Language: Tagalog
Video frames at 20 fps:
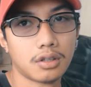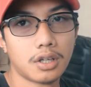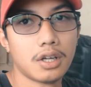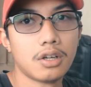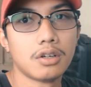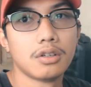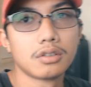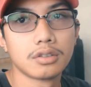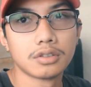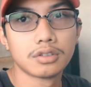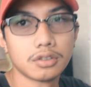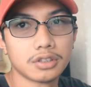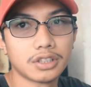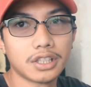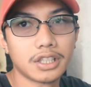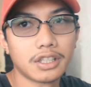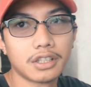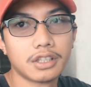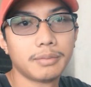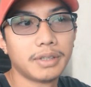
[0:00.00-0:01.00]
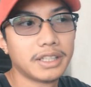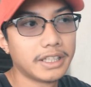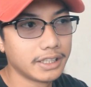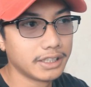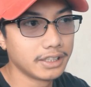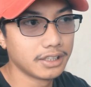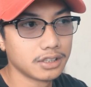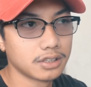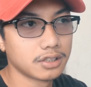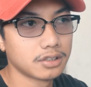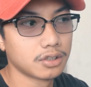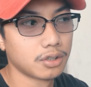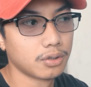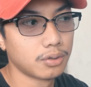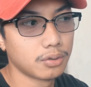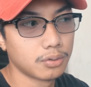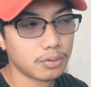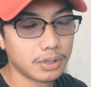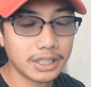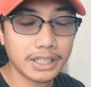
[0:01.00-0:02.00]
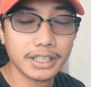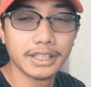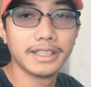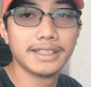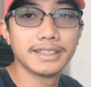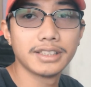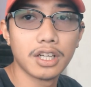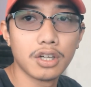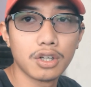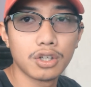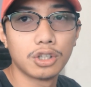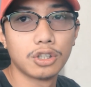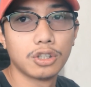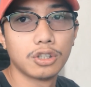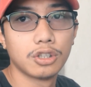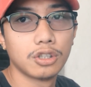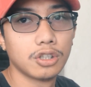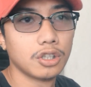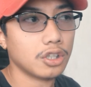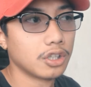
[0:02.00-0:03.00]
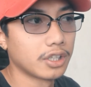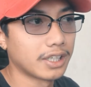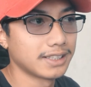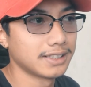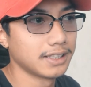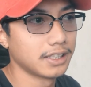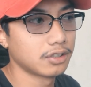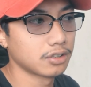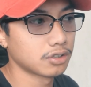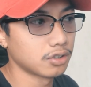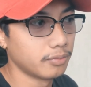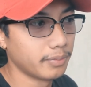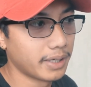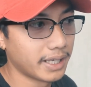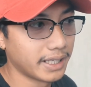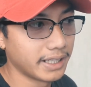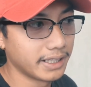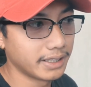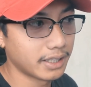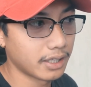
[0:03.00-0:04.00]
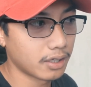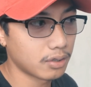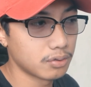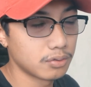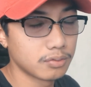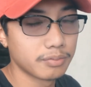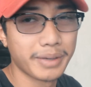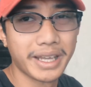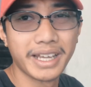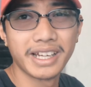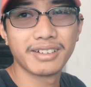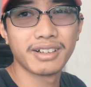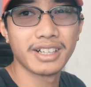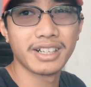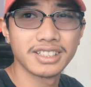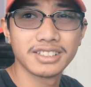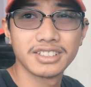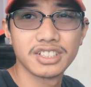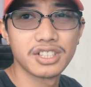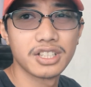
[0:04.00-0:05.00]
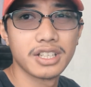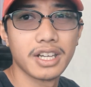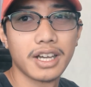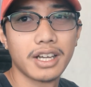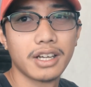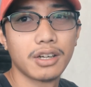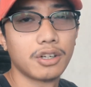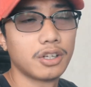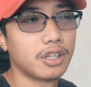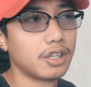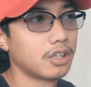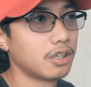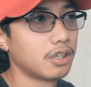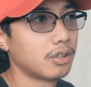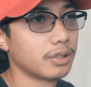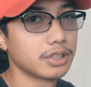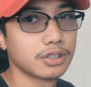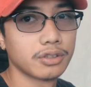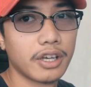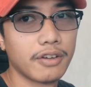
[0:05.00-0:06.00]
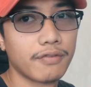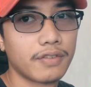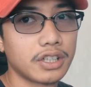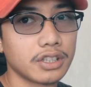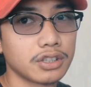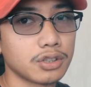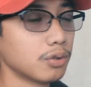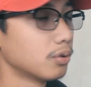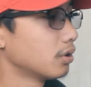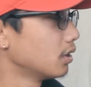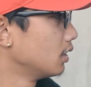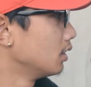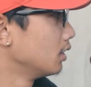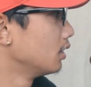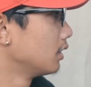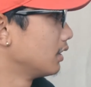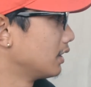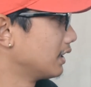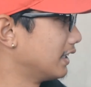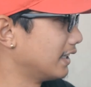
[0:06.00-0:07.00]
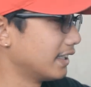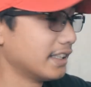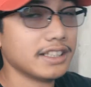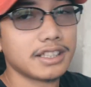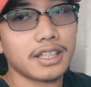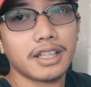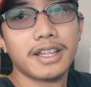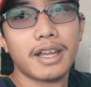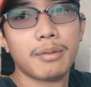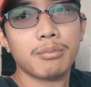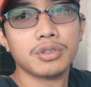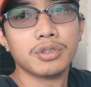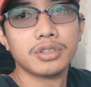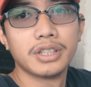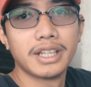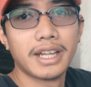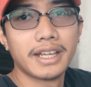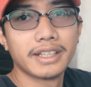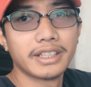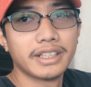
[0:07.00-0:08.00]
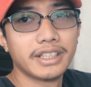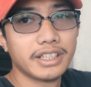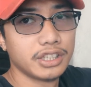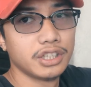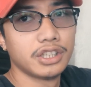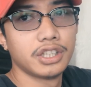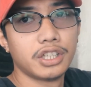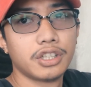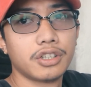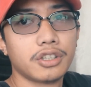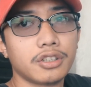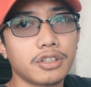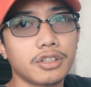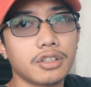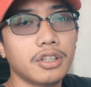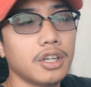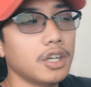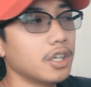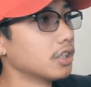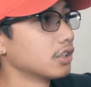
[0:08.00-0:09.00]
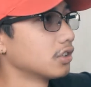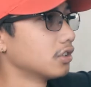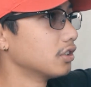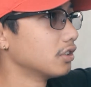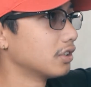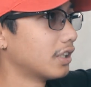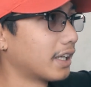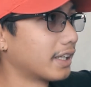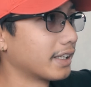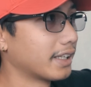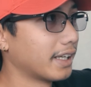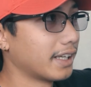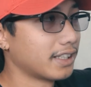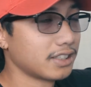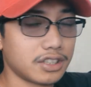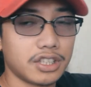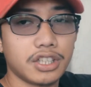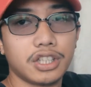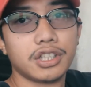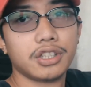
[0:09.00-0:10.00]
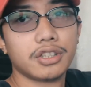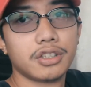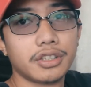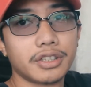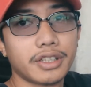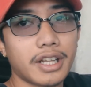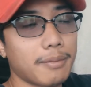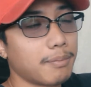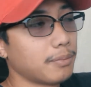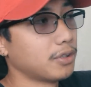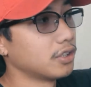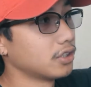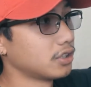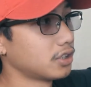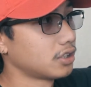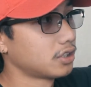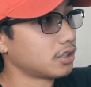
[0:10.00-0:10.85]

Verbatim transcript: ako gusto ko talaga malinis So, lilinisan ko Kasi gusto ko maita kung may rust siya or whatsoever So, lilinisan na muna natin interior, sunod ang exterior. Tapos,